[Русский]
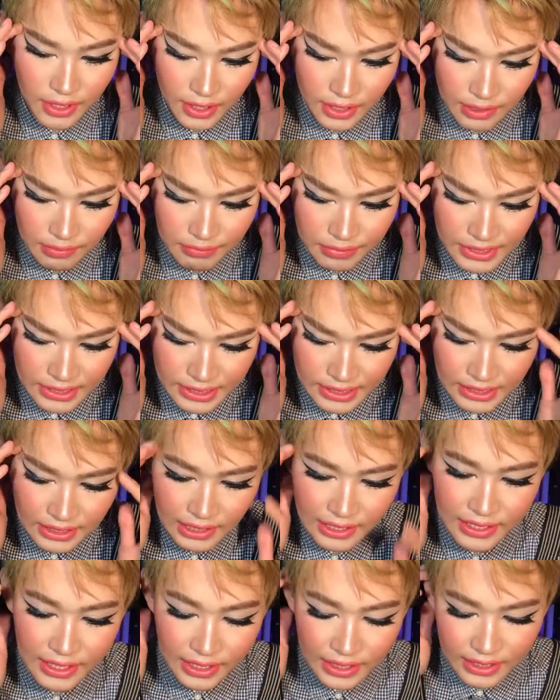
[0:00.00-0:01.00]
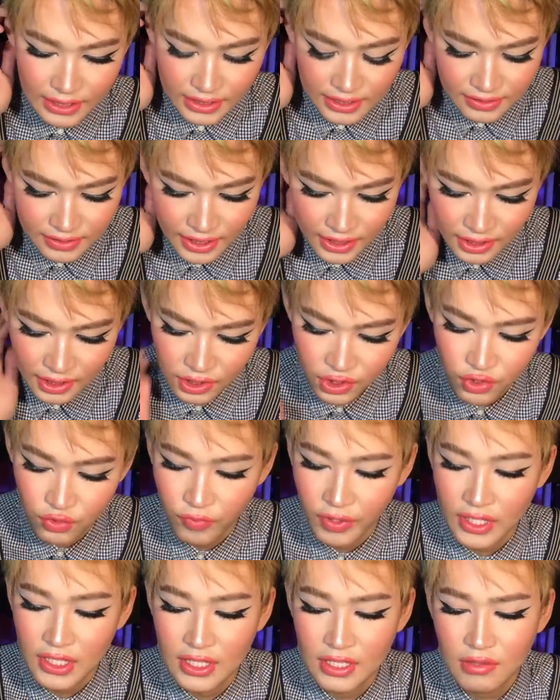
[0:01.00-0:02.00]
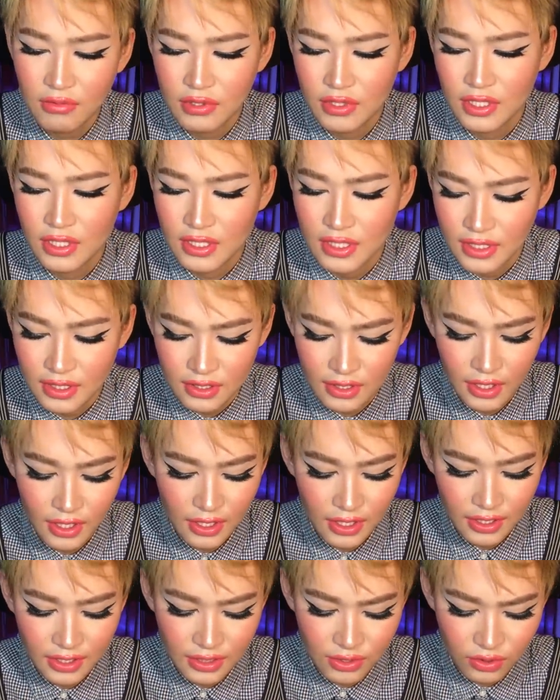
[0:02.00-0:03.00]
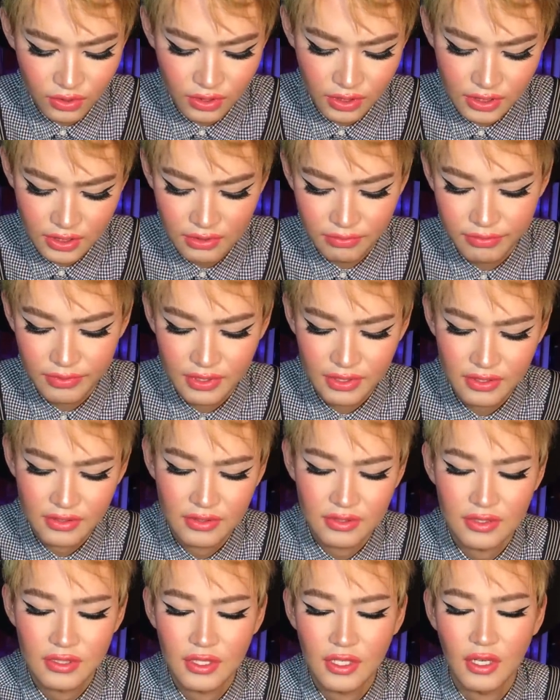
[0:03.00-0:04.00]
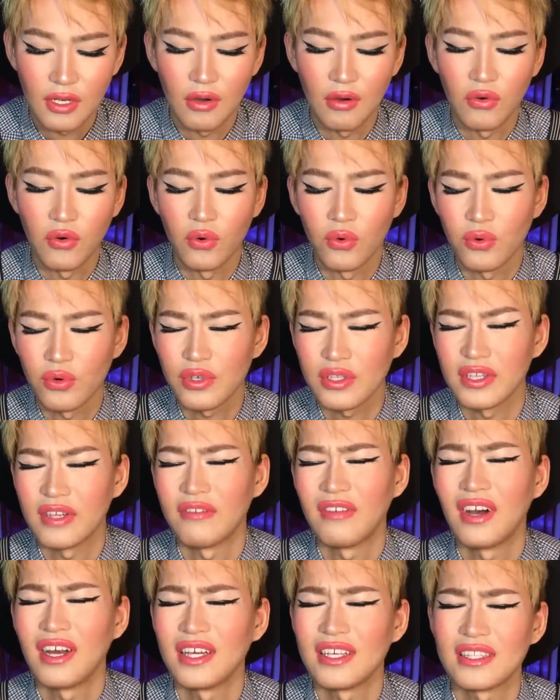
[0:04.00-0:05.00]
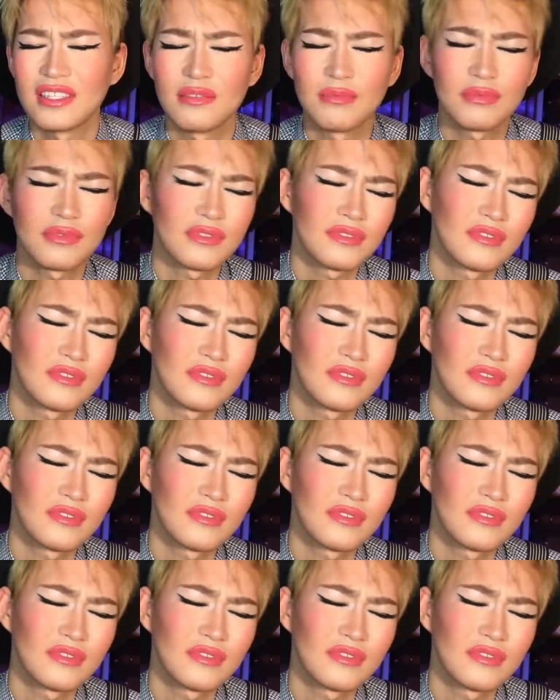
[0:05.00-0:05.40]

меня эти бесили так эти всякие чуваки вот эти, которые, типа, ой, давай, типа,